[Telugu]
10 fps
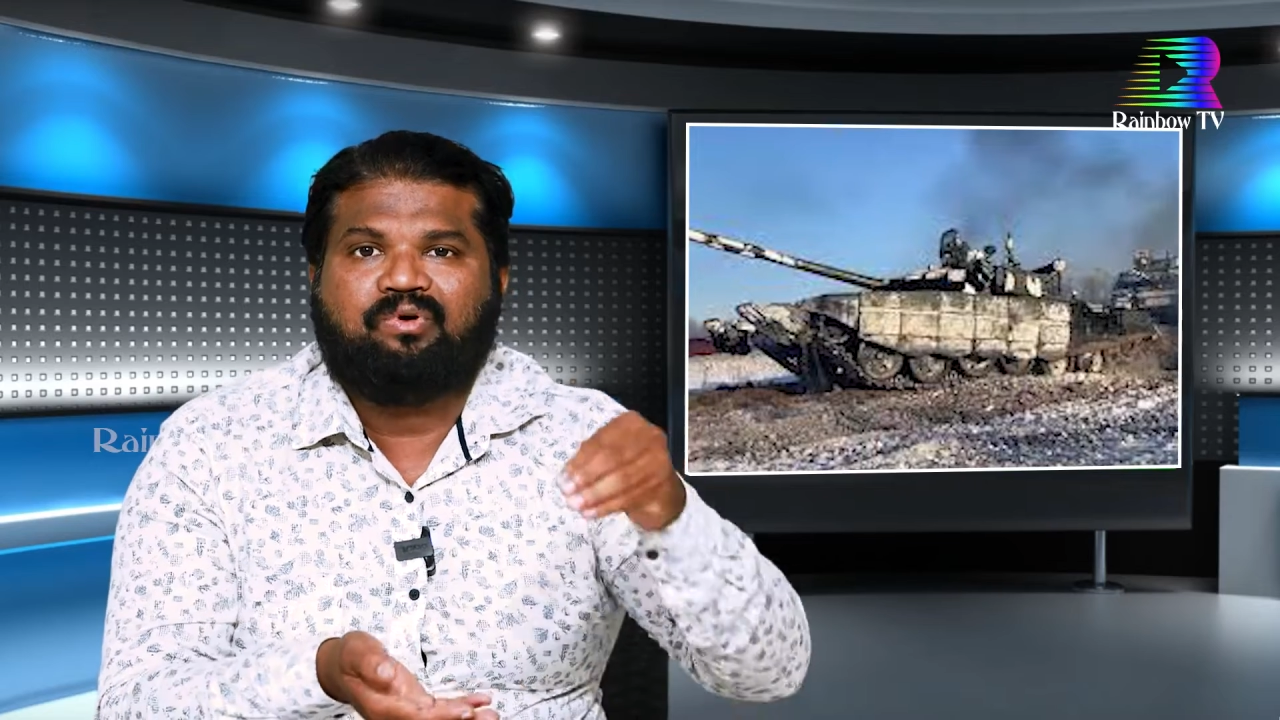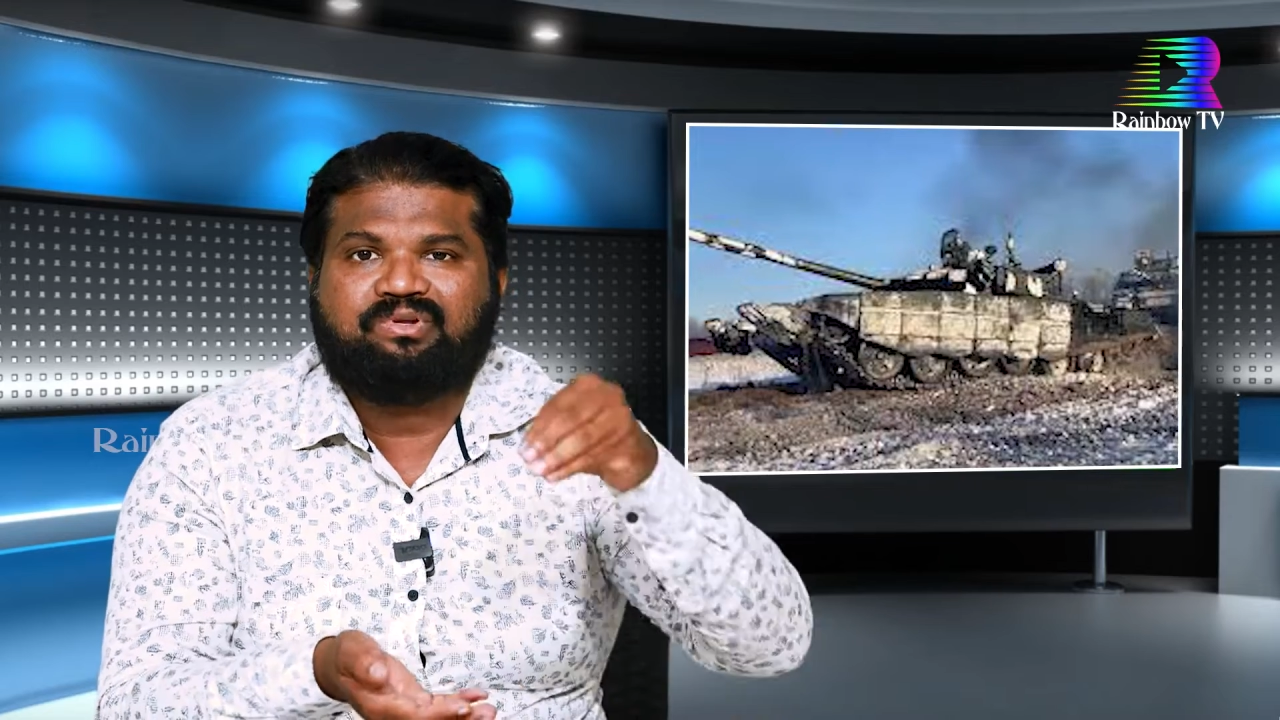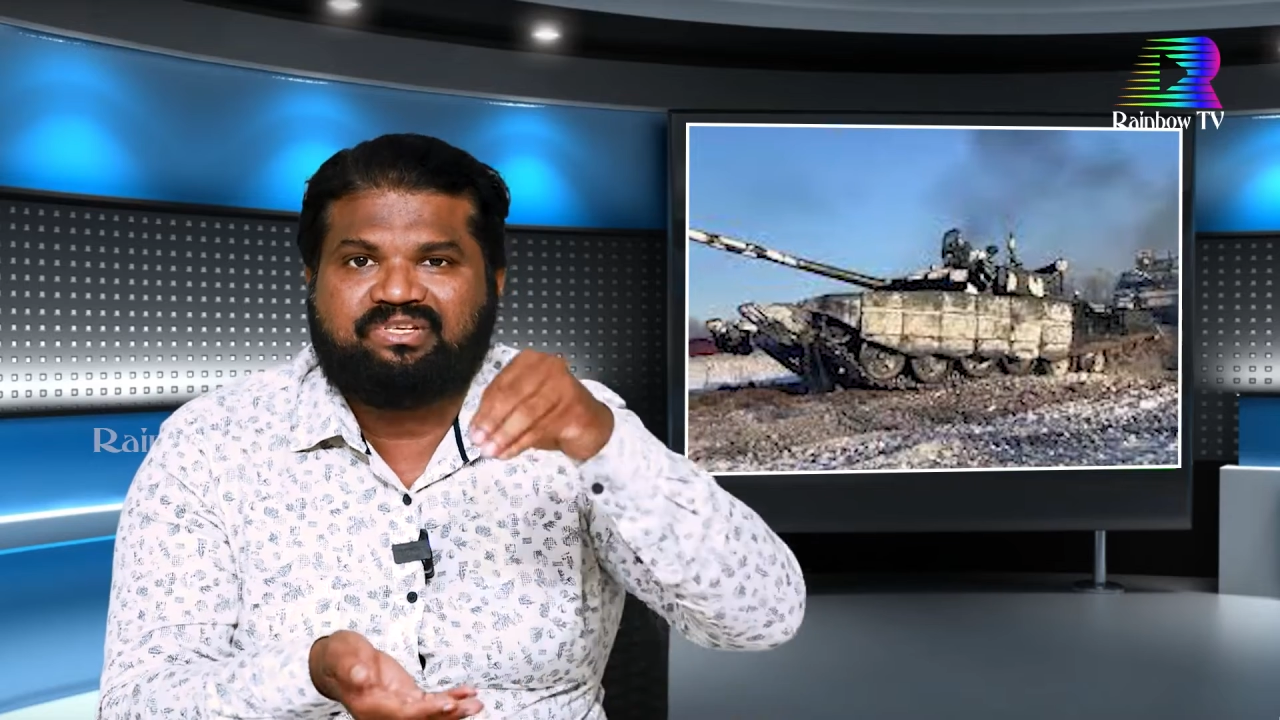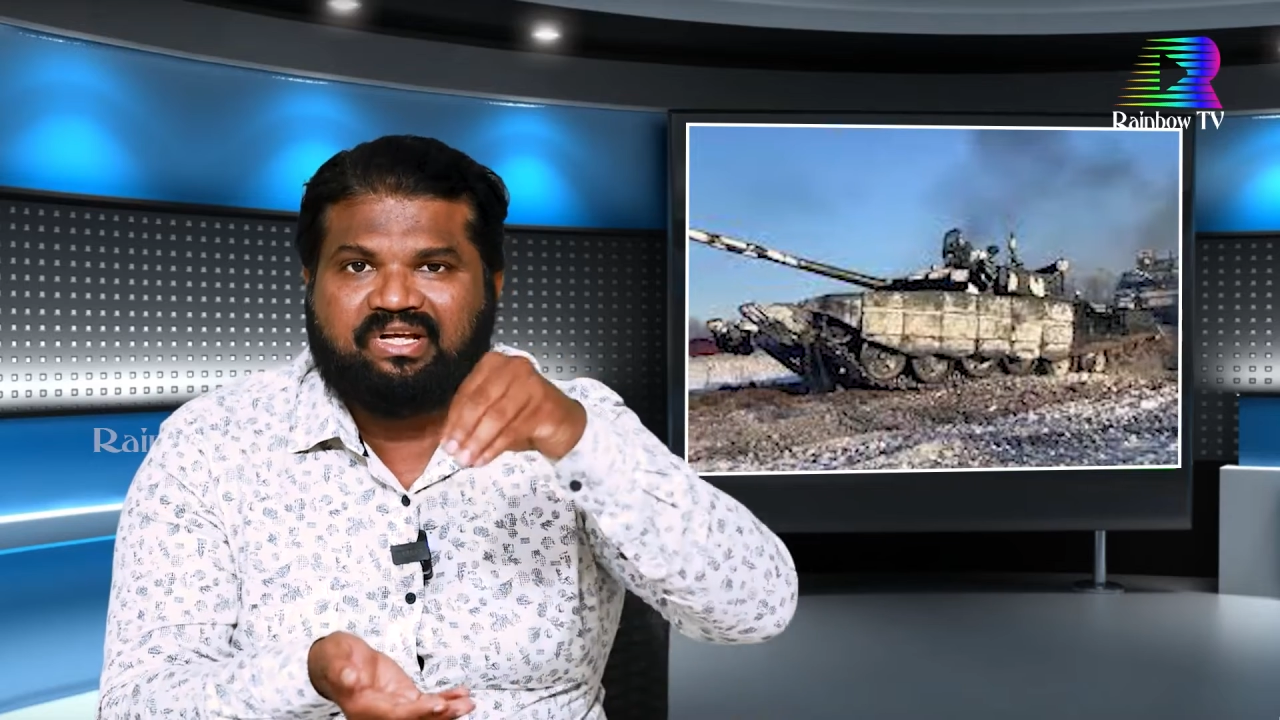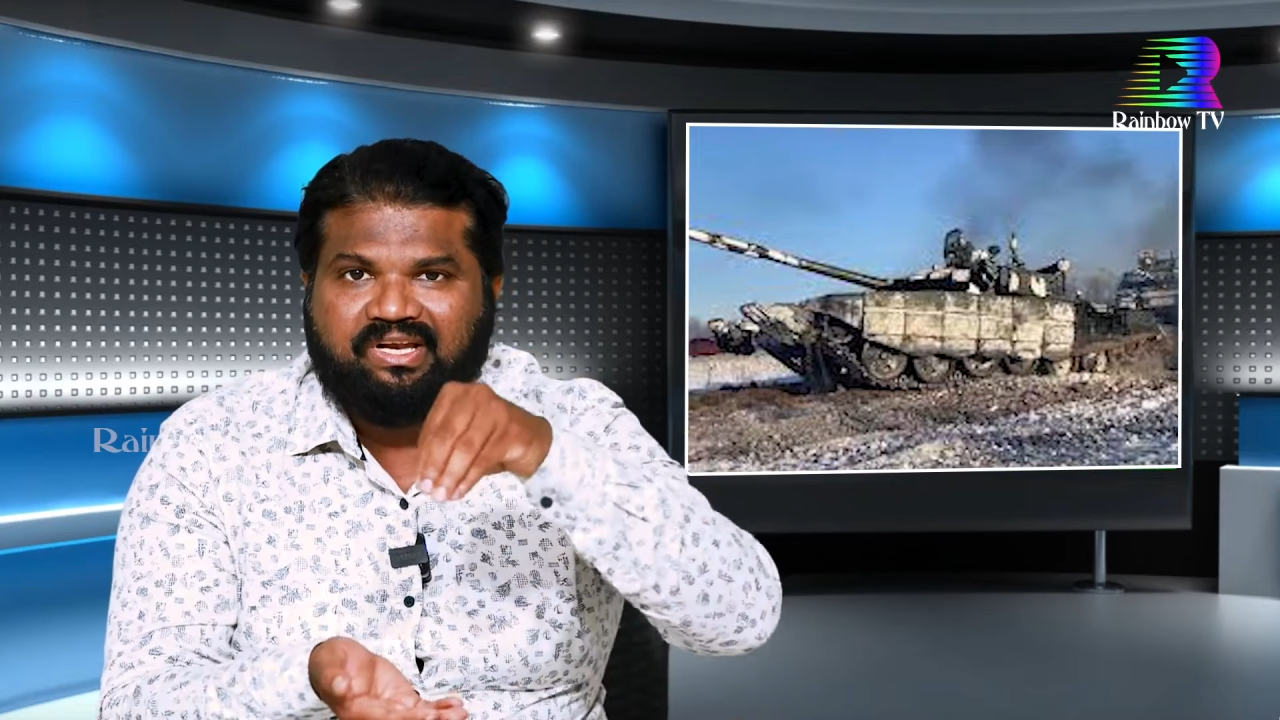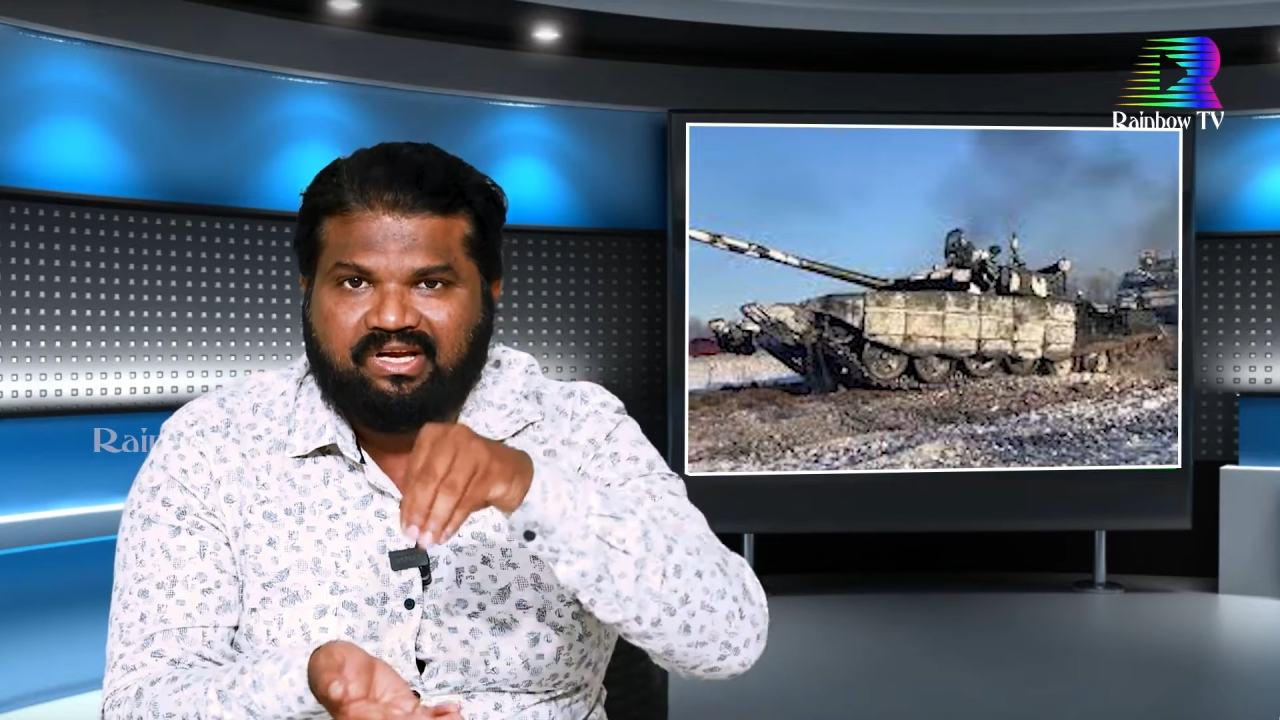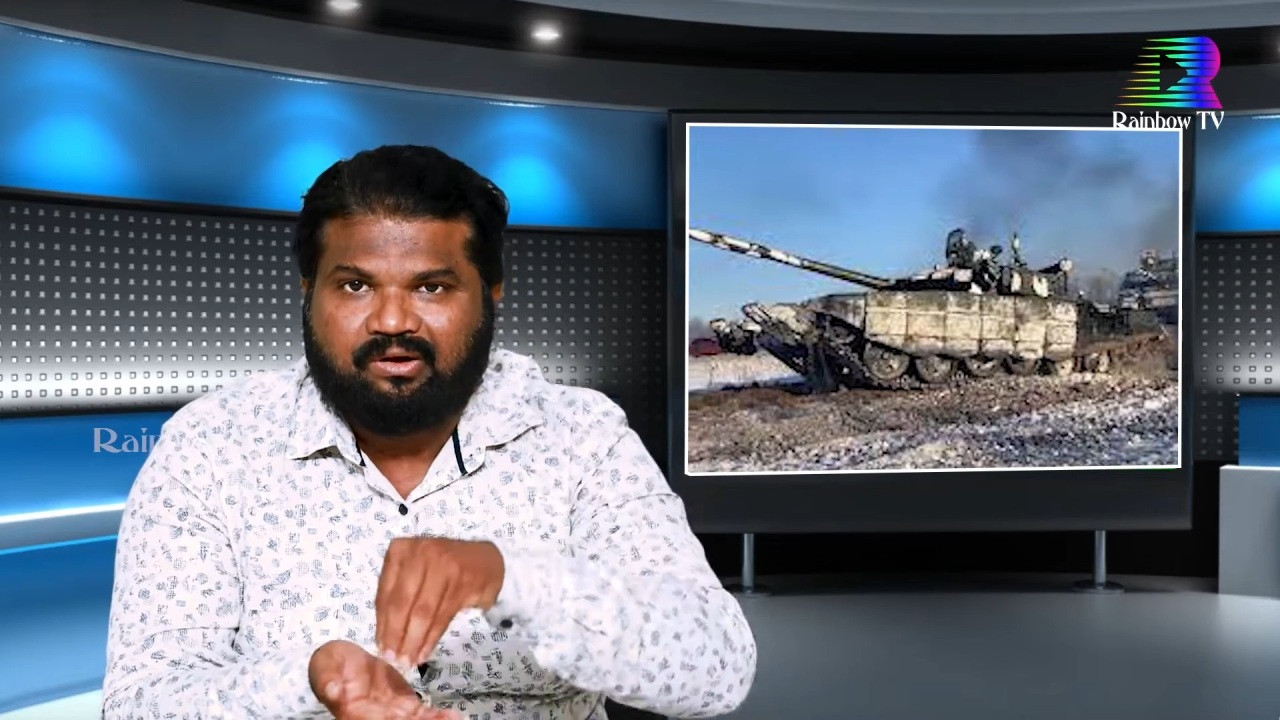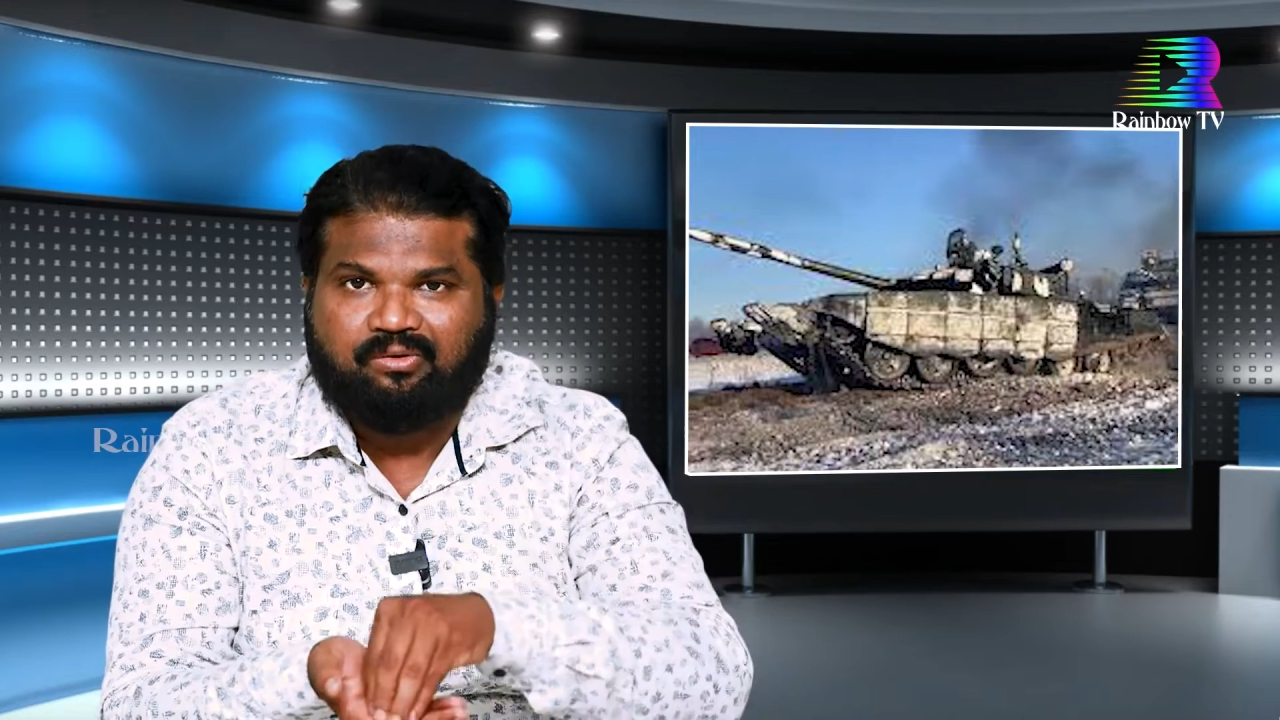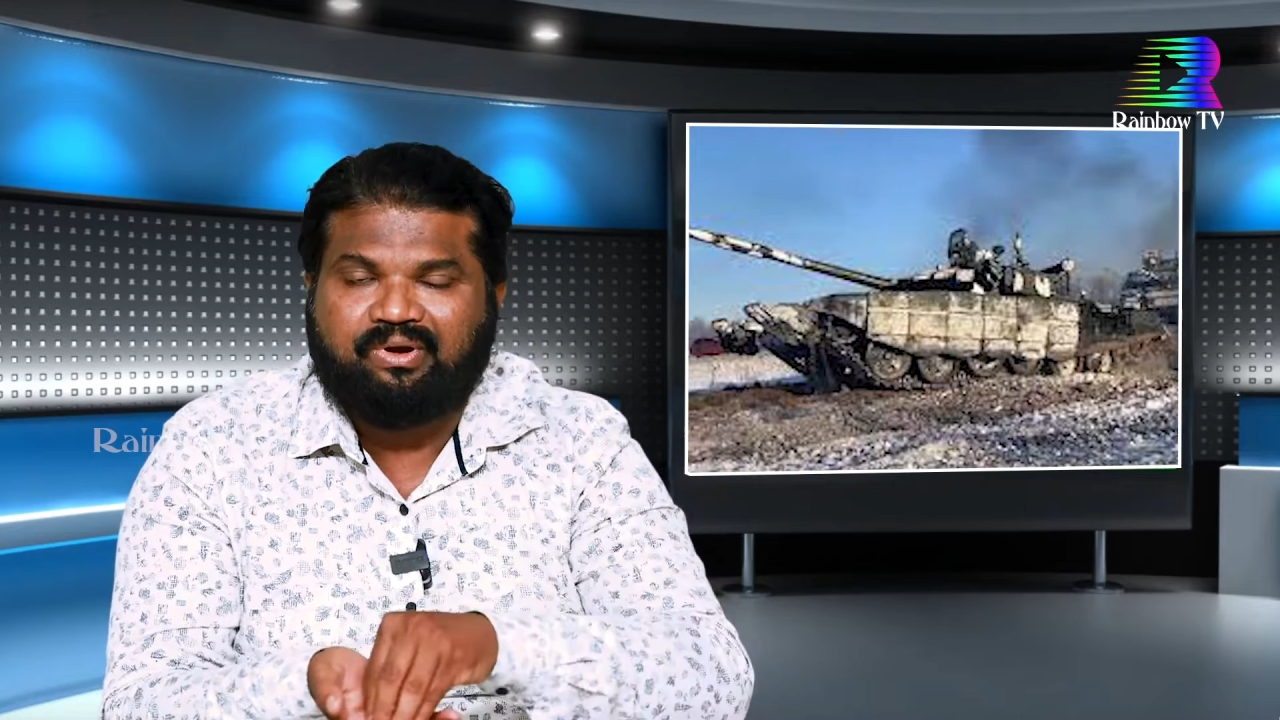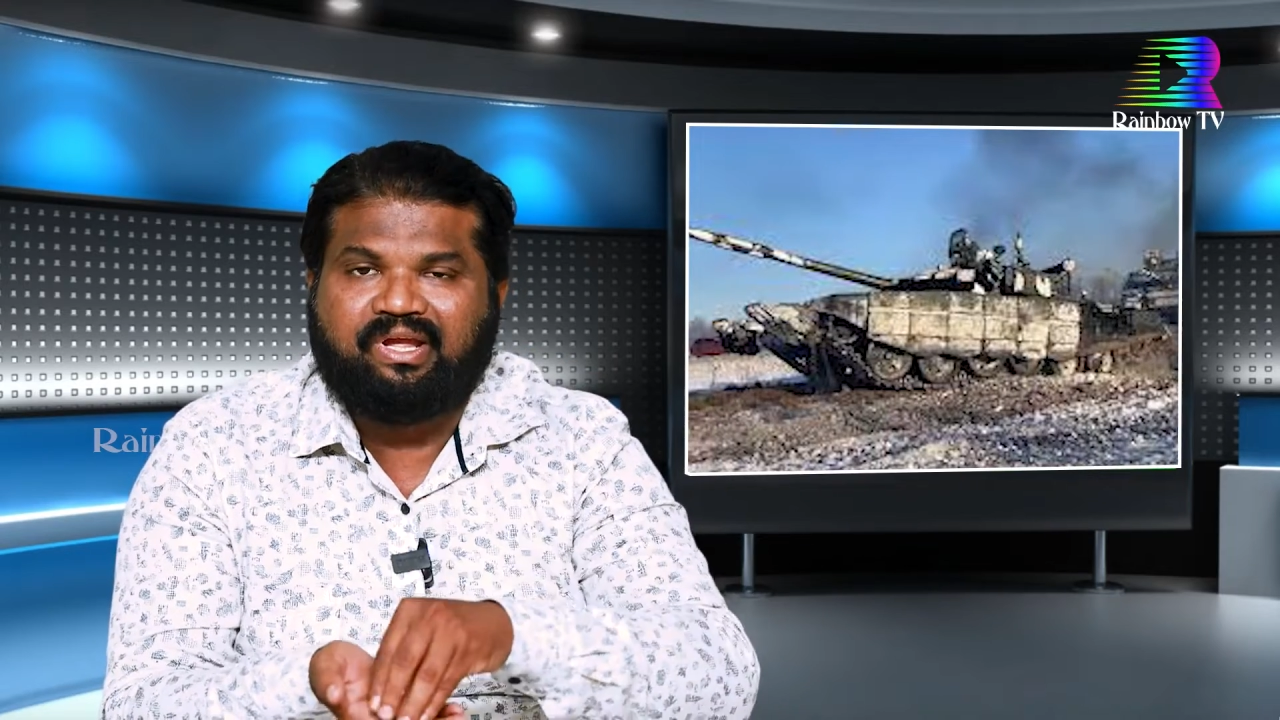ఫోర్సెస్ అన్నీ
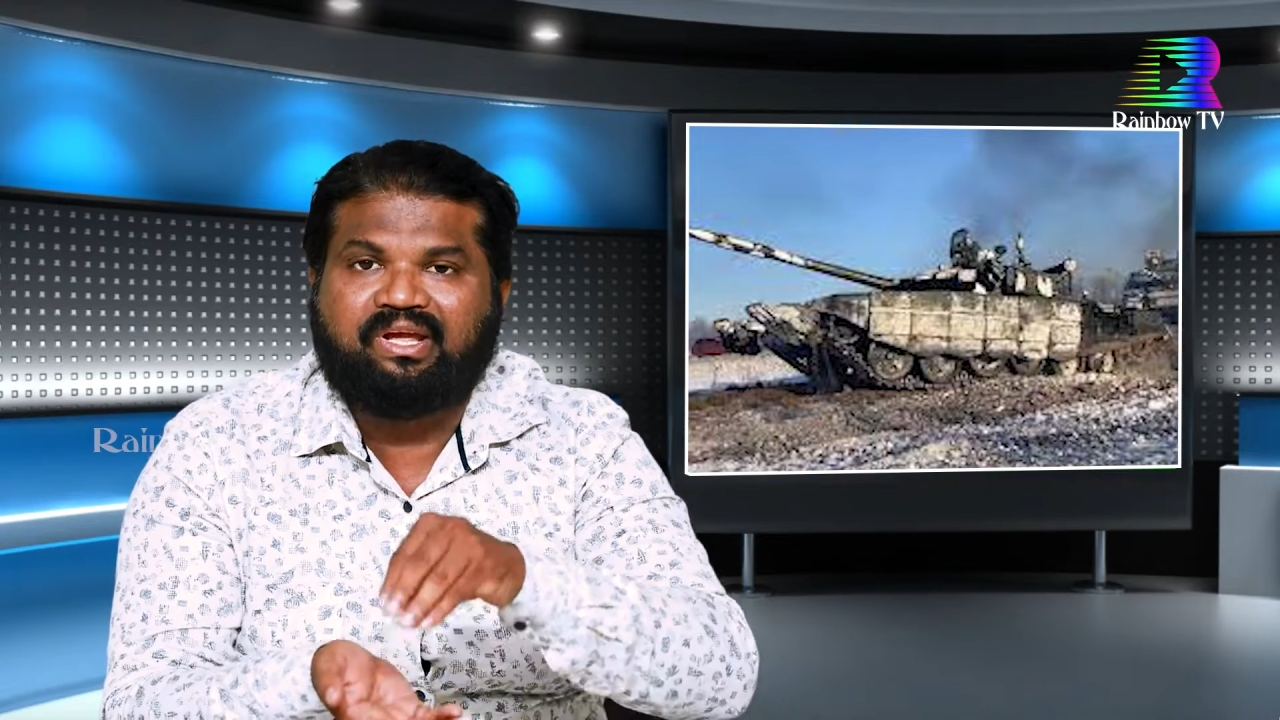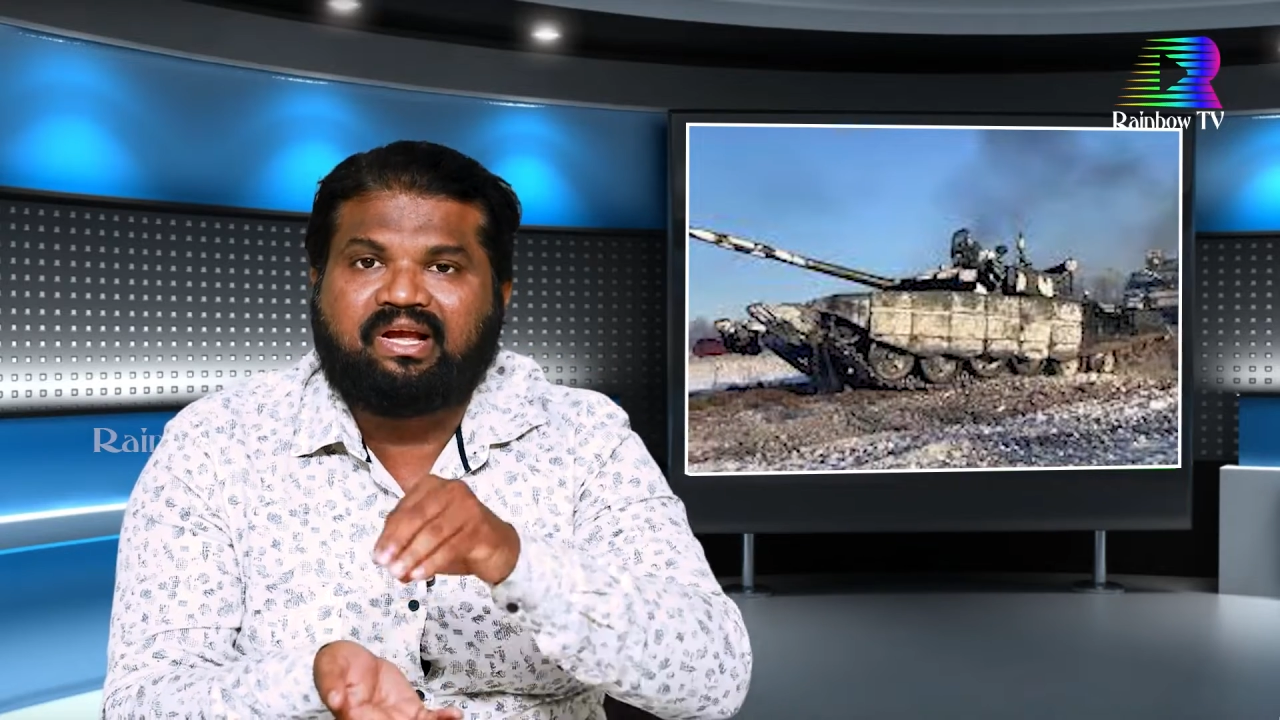ఇక్కడ ఉంటే